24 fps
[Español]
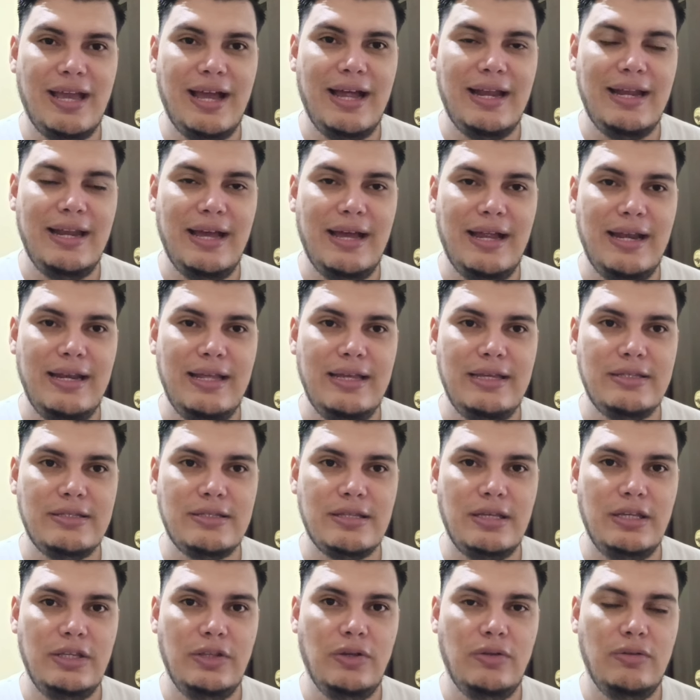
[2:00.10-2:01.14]

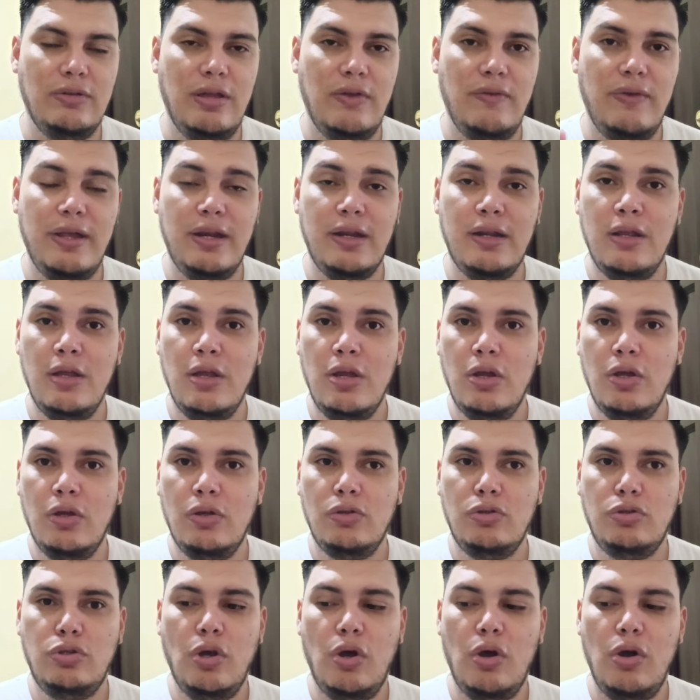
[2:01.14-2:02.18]
canales y dónde ver
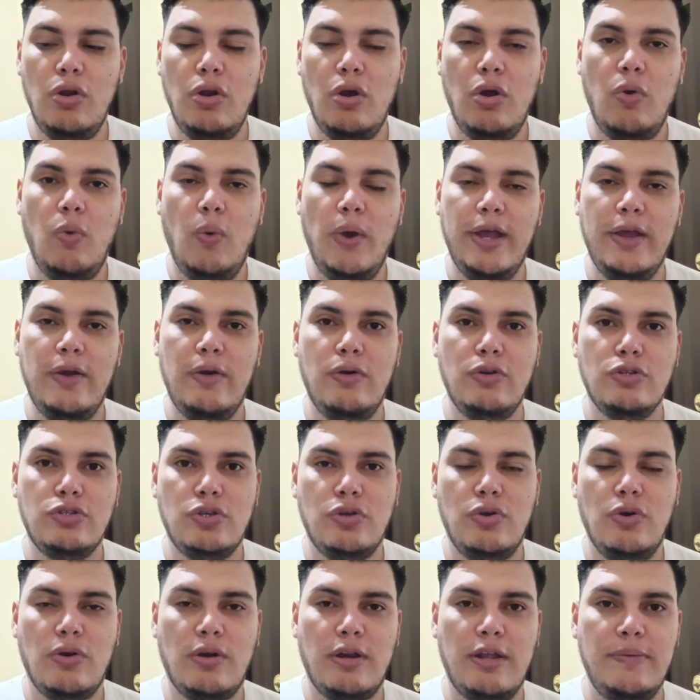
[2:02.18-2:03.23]
todos los juegos
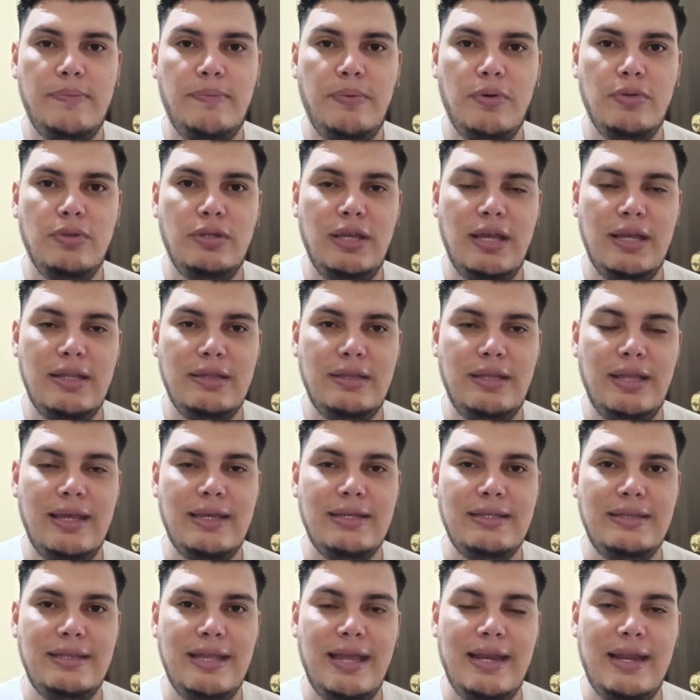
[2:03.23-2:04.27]

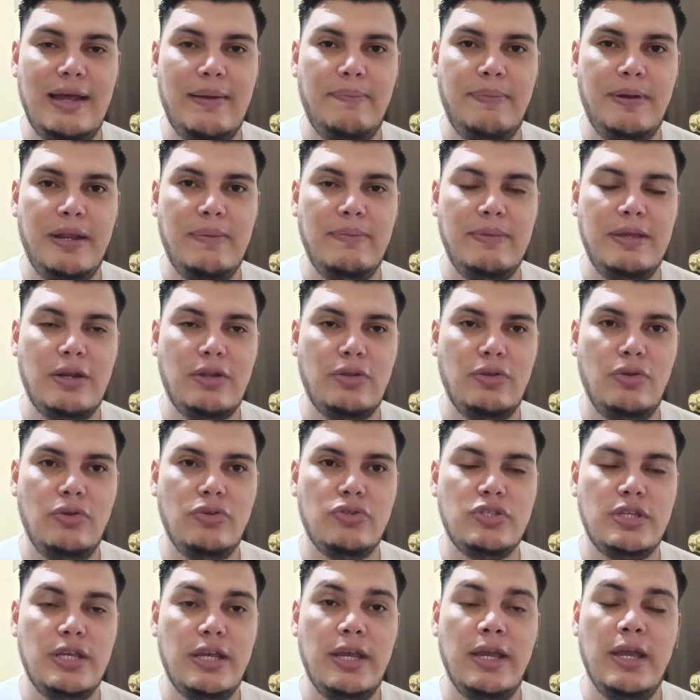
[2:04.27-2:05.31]
correspondientes de la Premier
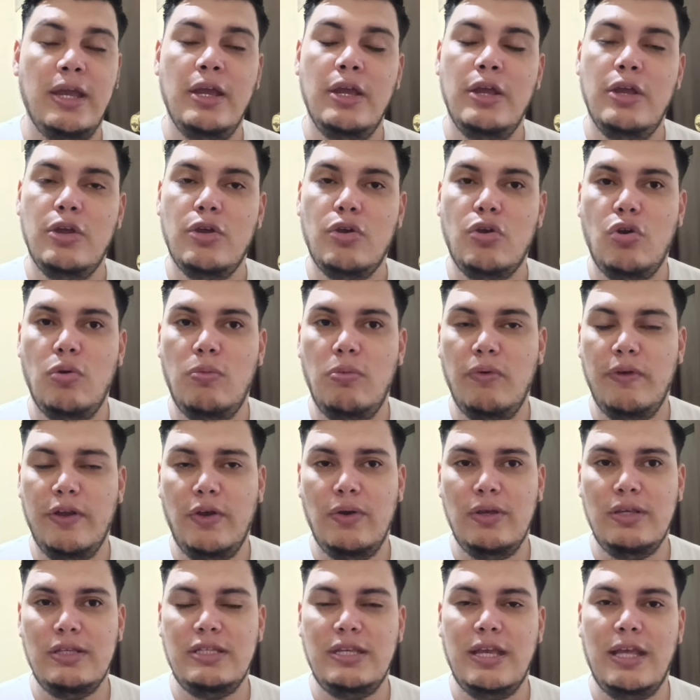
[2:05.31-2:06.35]
12. Como
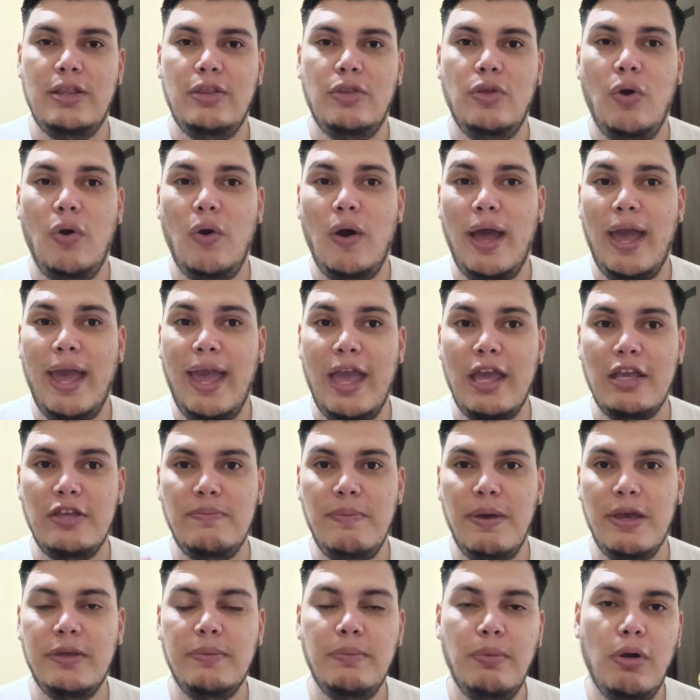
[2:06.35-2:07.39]
vengo diciendo,
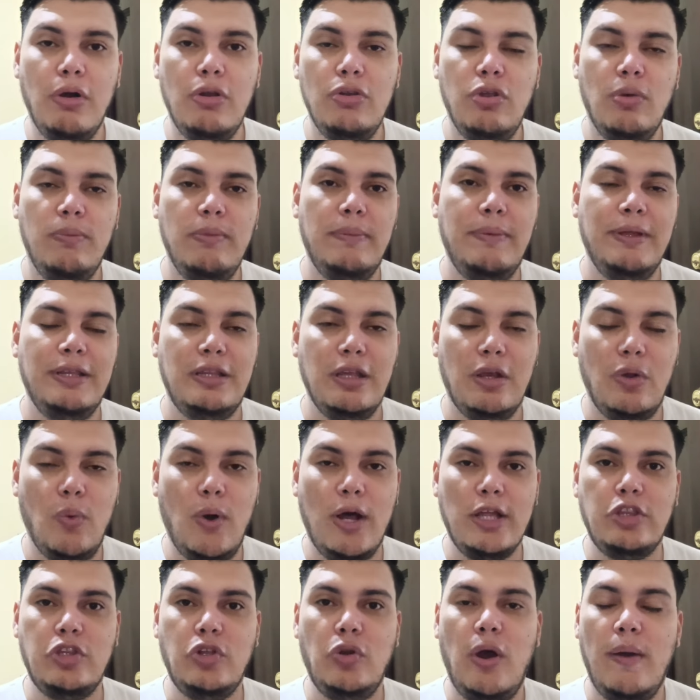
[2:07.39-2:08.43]
es Béisbol
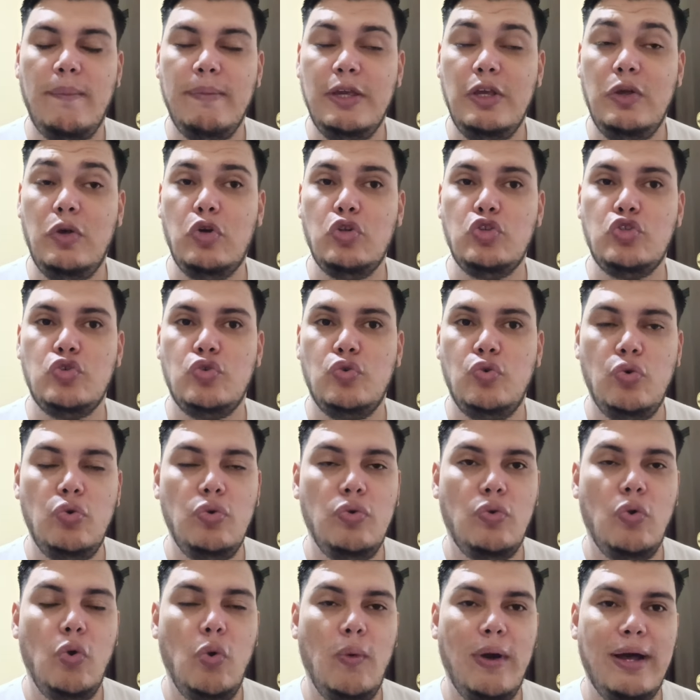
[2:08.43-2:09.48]
2024, amigos.
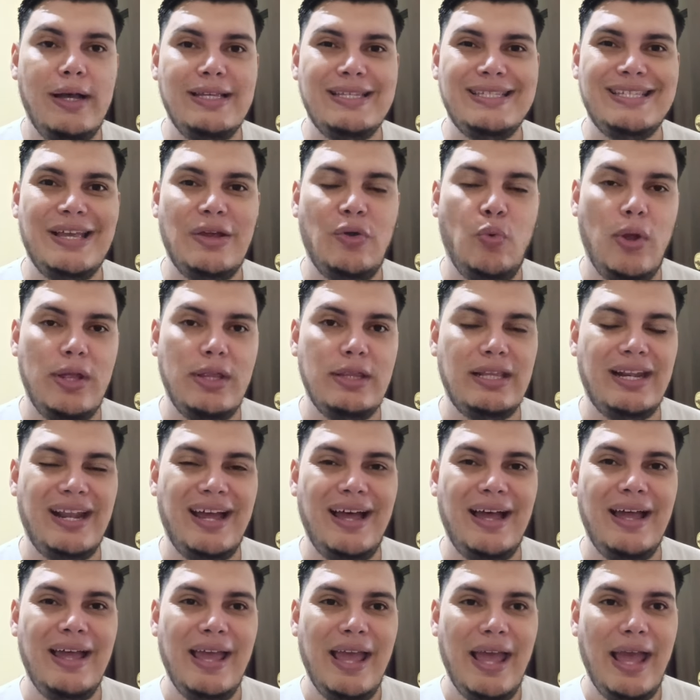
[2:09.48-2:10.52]
Cuba se
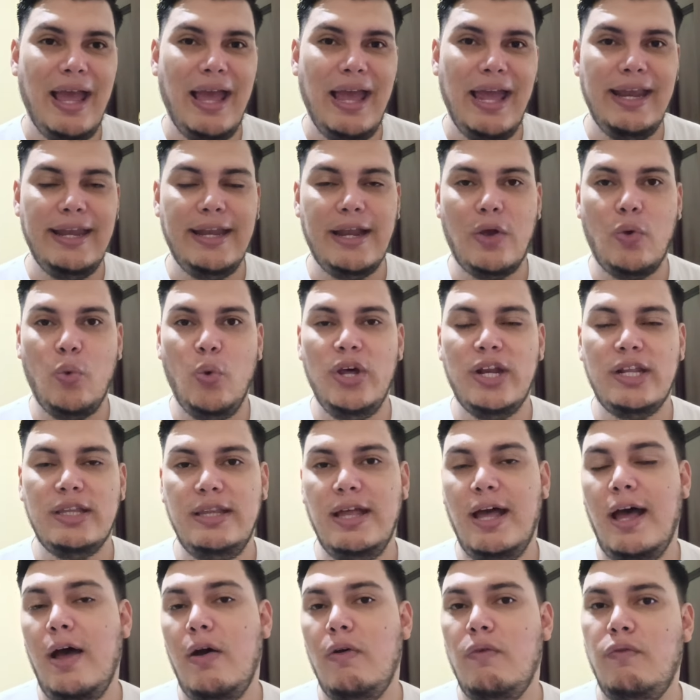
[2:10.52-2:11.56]
encuentra en la
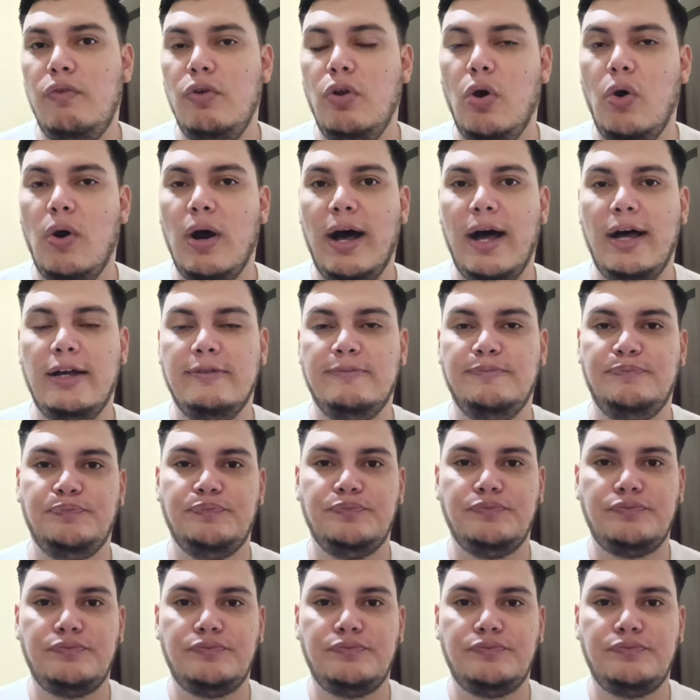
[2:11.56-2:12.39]
cuerda floja.